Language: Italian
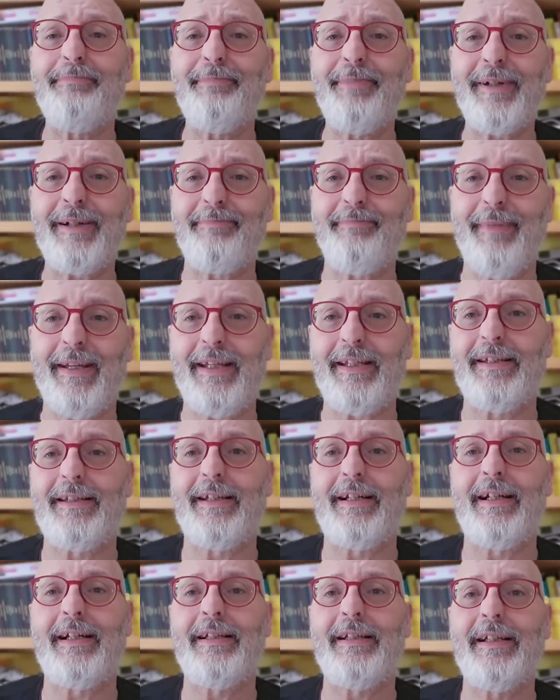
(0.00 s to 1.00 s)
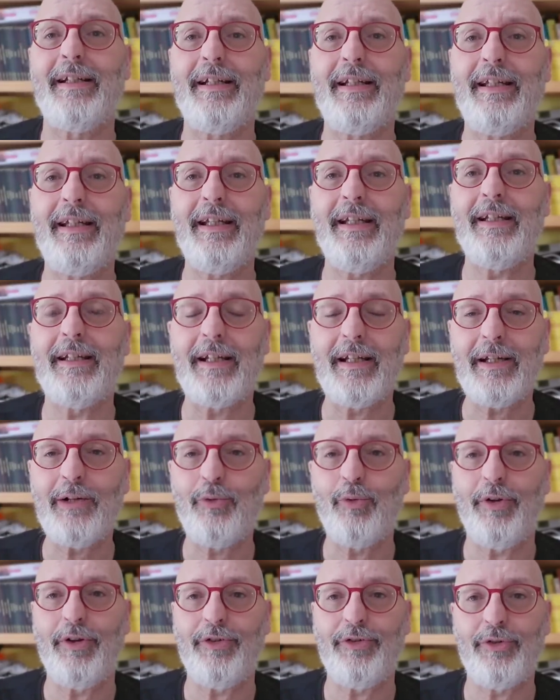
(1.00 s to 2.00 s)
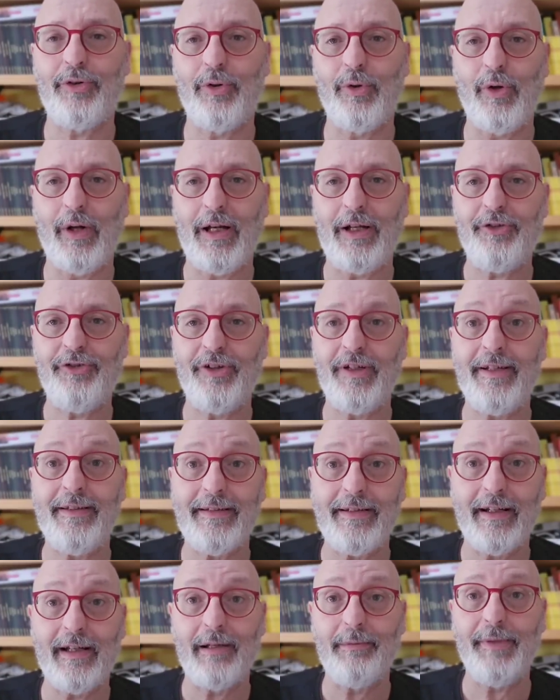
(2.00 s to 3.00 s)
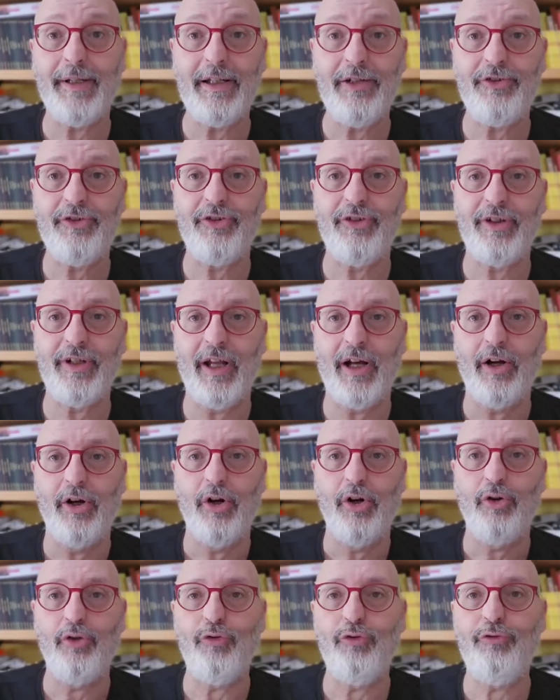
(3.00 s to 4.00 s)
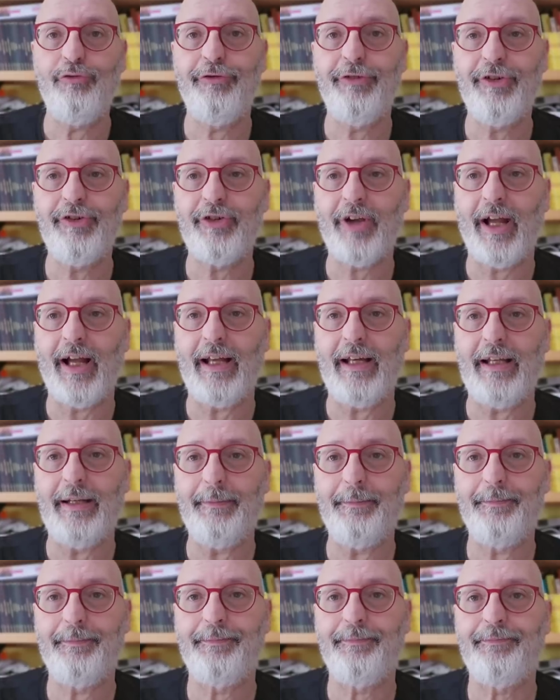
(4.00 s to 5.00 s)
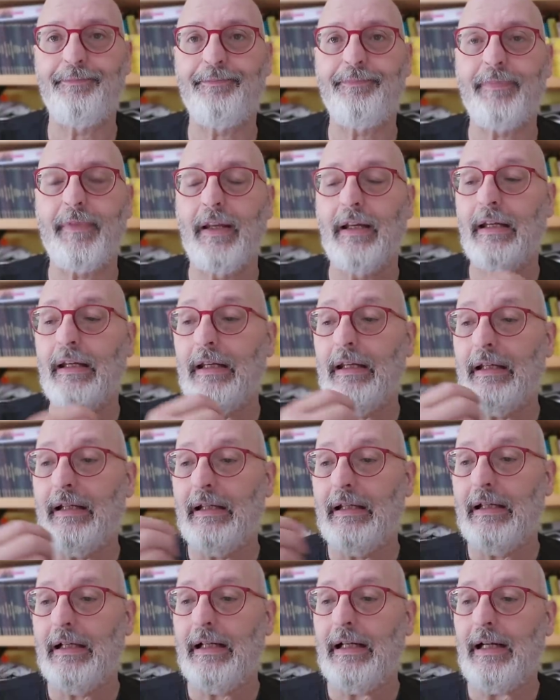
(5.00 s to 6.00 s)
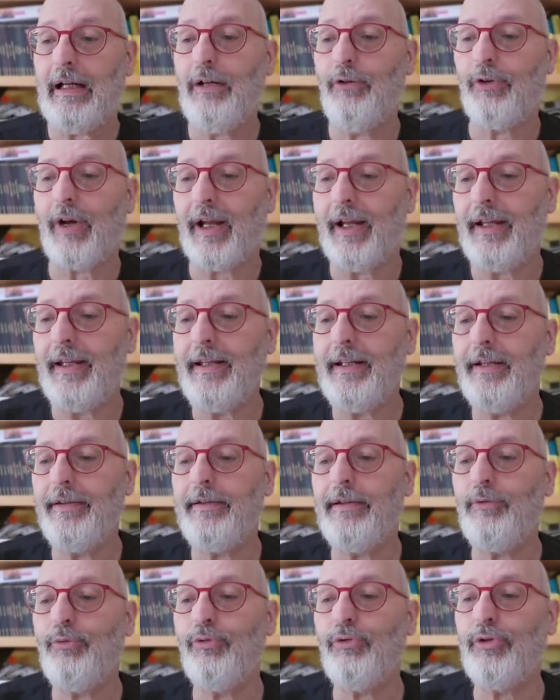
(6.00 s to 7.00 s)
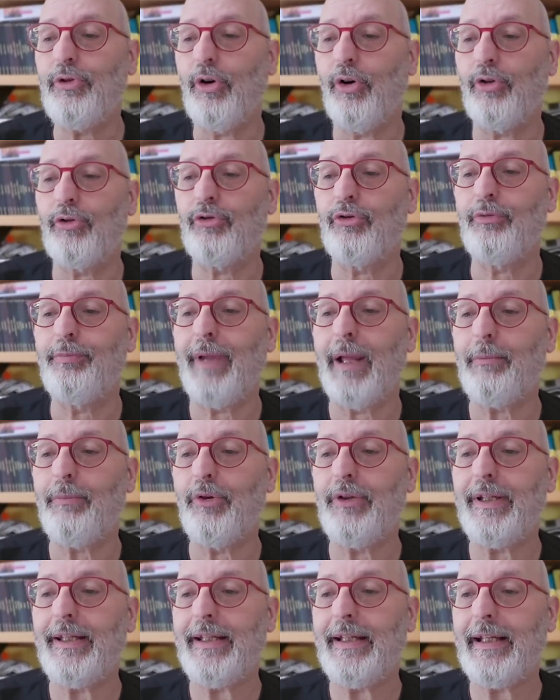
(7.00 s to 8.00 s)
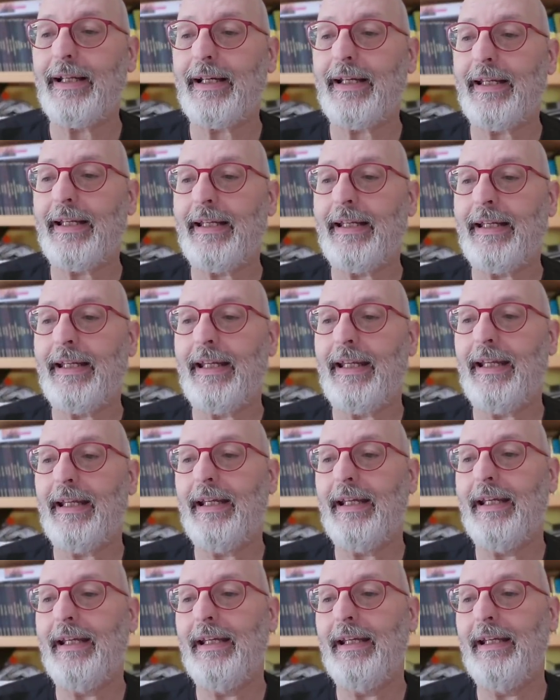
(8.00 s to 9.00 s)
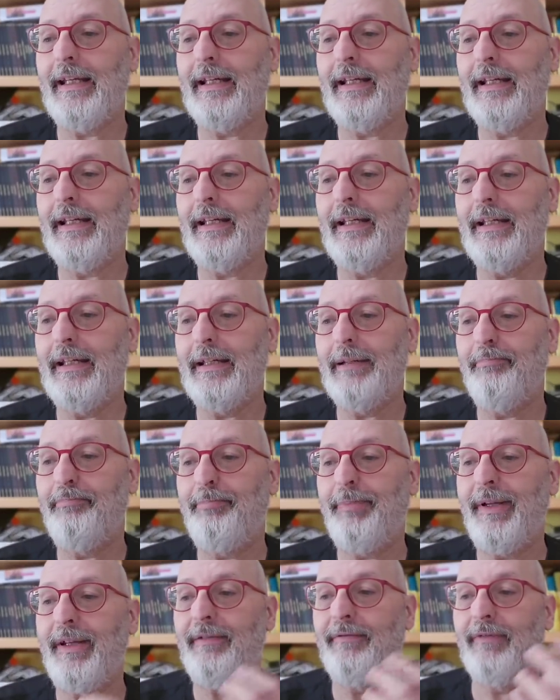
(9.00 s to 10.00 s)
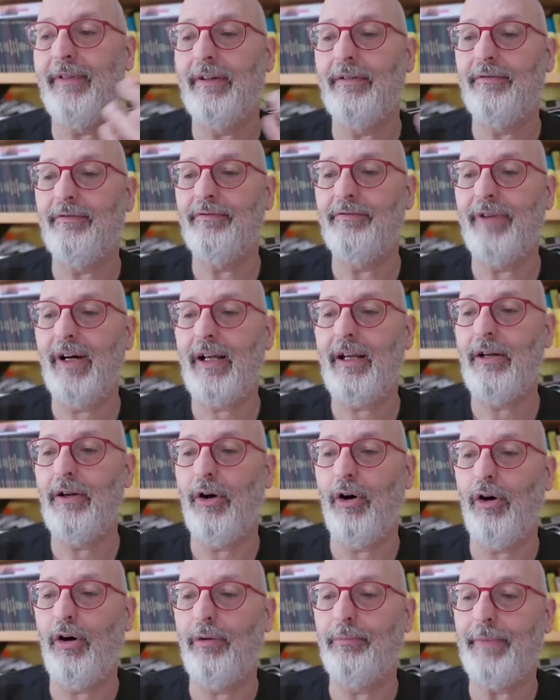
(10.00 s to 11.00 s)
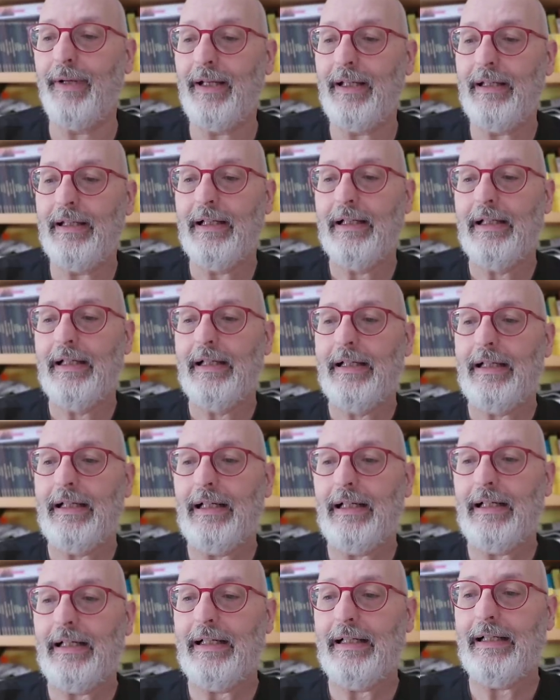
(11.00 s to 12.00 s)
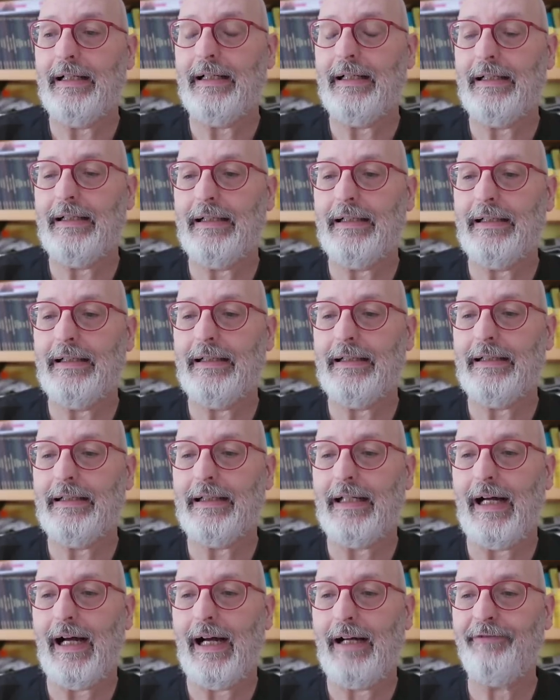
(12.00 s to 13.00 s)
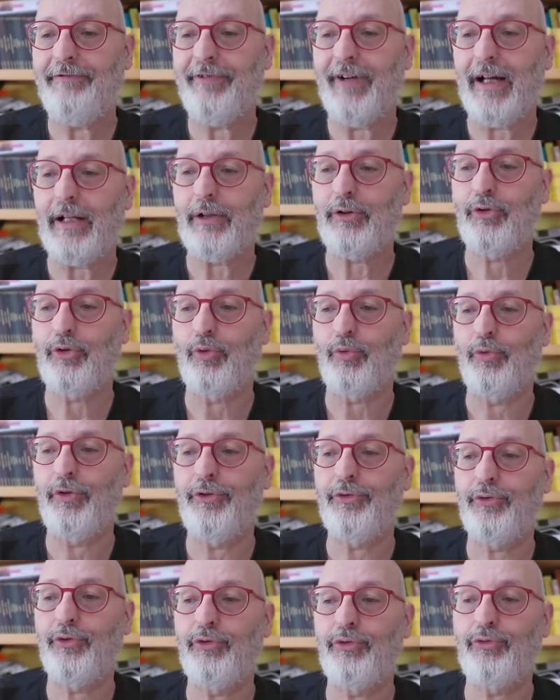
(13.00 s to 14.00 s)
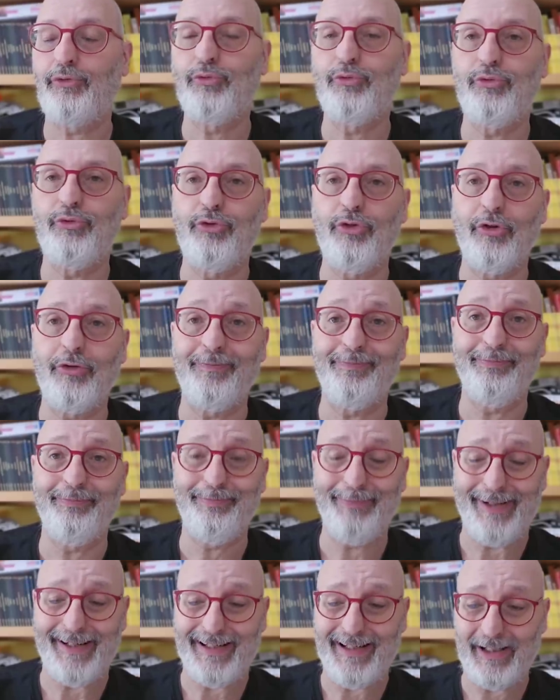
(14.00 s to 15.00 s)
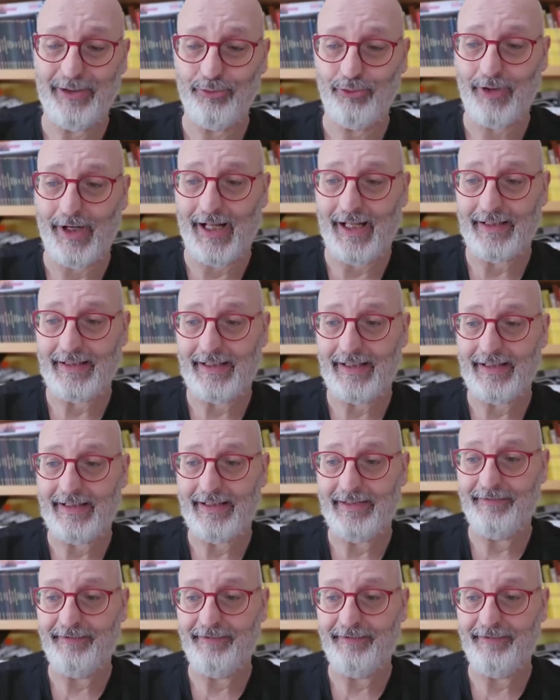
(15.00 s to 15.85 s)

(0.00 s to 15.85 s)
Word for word: permettere di richiedere questo alla scienza della medicina ufficiale. Allora, innanzitutto dobbiamo dire che eh, Pim Vallomel eh, ha fatto questo studio per la durata di